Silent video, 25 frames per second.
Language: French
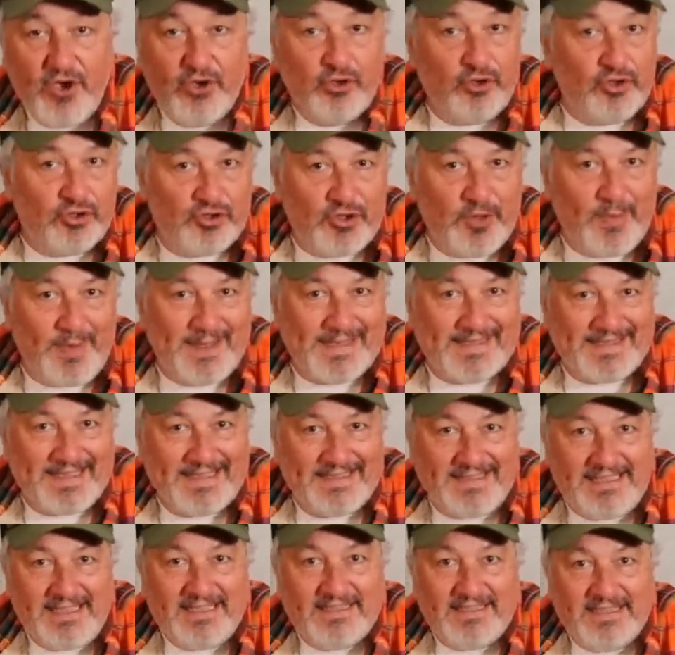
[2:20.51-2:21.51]
Que se
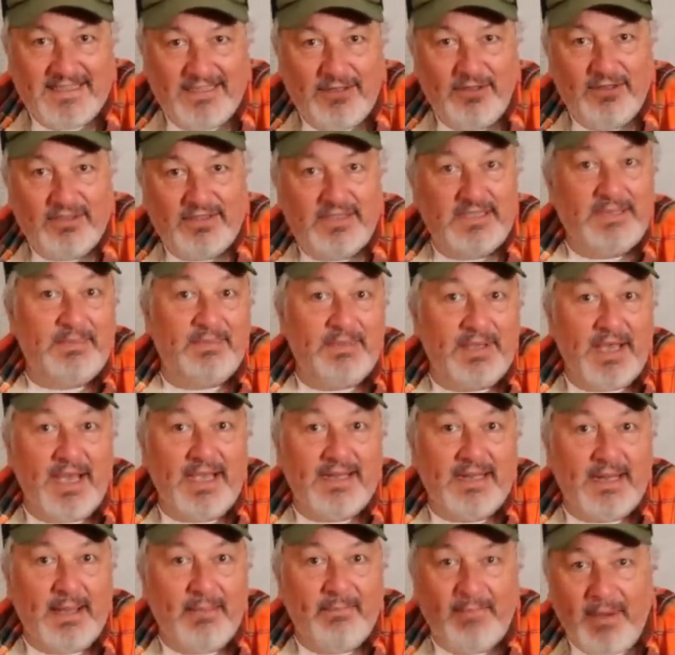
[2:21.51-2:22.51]
passerait-il si le
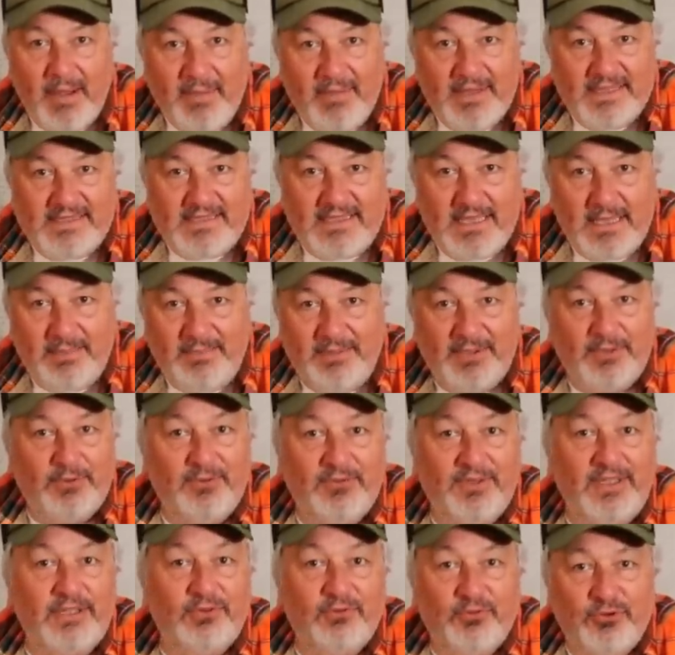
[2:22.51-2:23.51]
CPI n'a pas baissé, puis
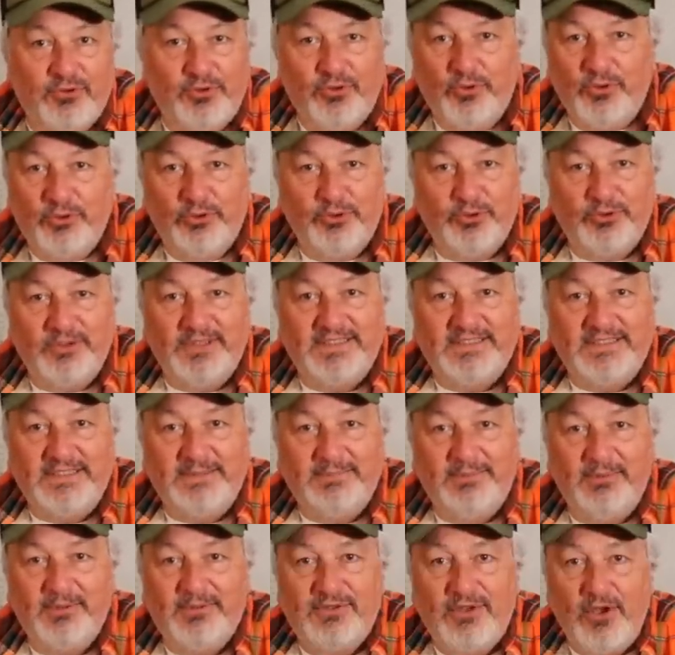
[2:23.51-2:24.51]
qu'on est toujours autour des
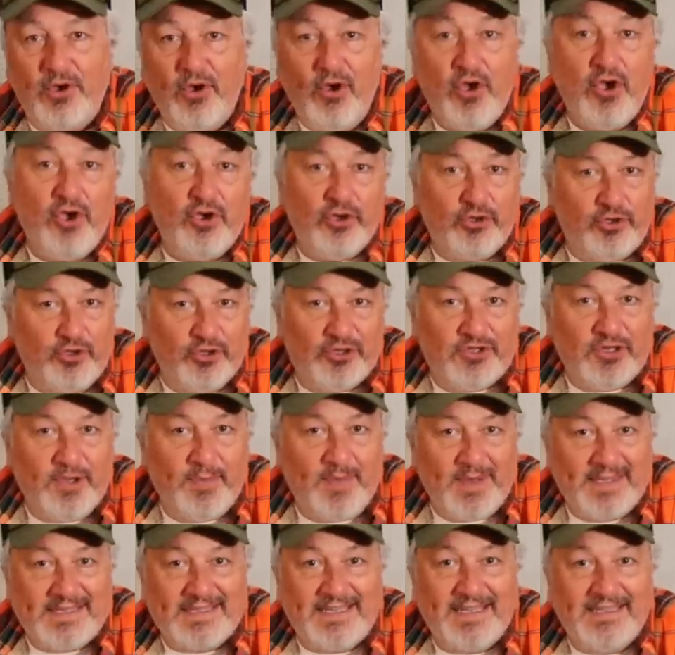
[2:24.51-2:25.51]
6% Que se
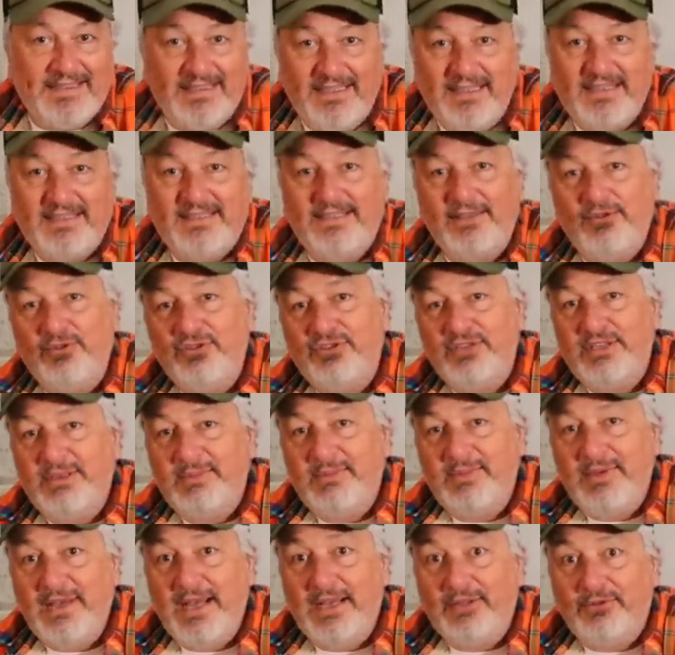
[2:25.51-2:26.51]
passerait-il si le
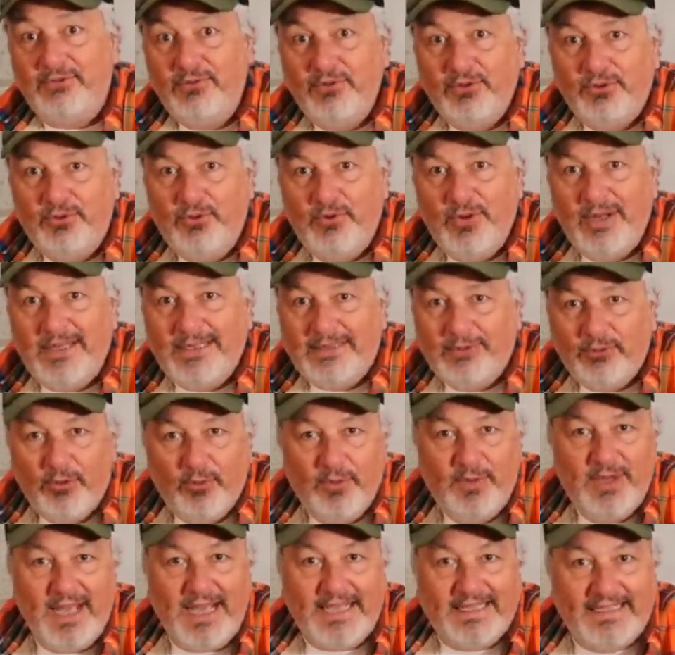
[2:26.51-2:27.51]
CPI tout d'un coup est
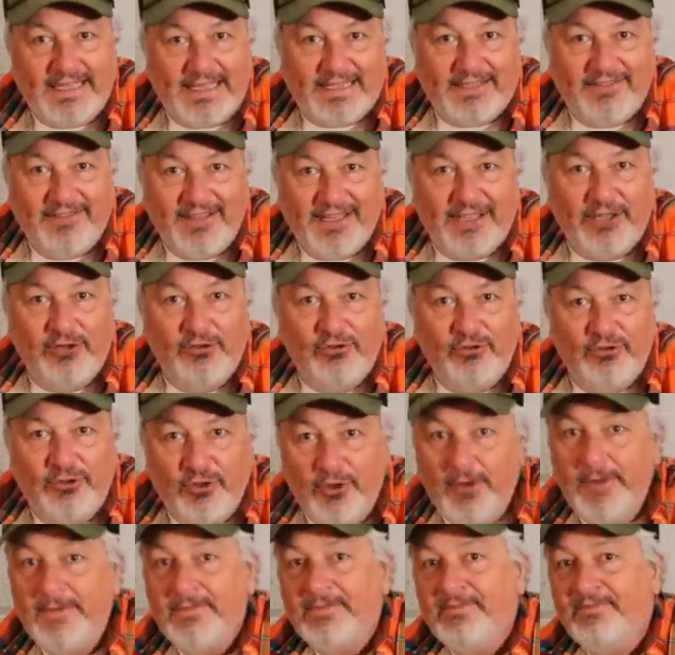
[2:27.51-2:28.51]
tombé à
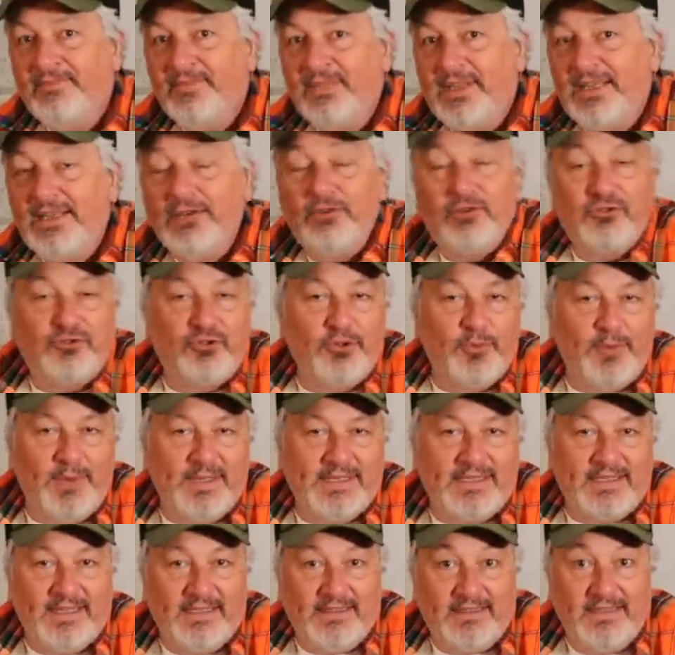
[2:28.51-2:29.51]
4,2 Et que se
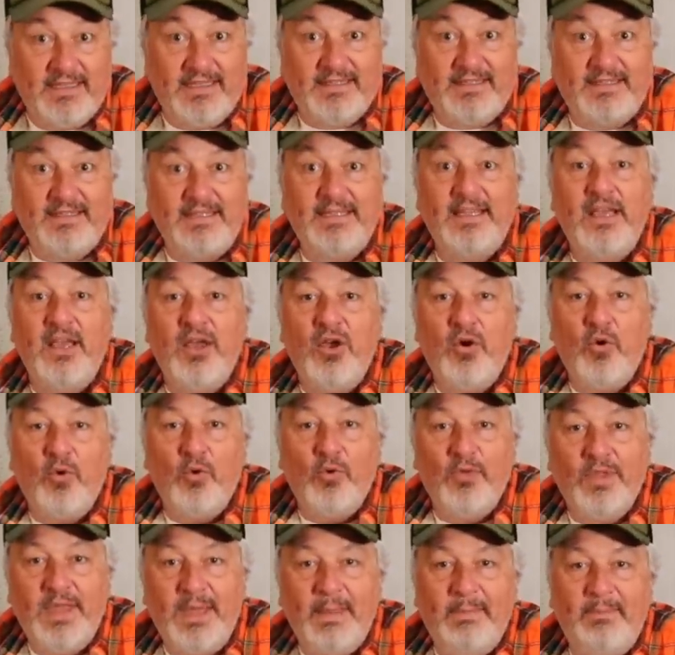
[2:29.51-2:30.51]
passerait-il si
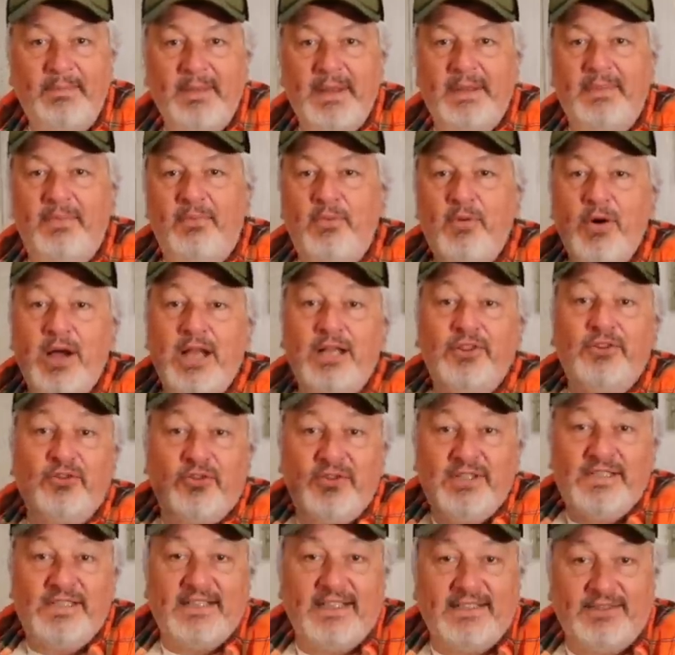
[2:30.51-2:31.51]
on est pile poil dans
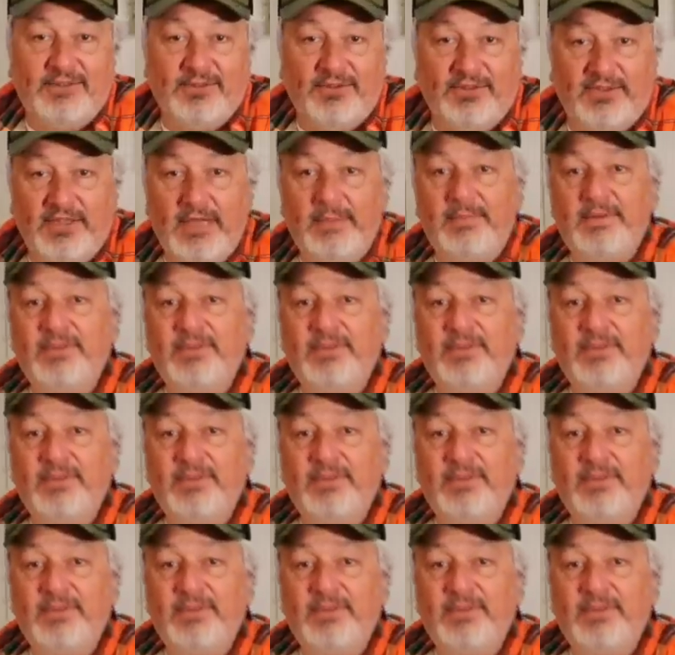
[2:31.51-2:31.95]
les attentes hein?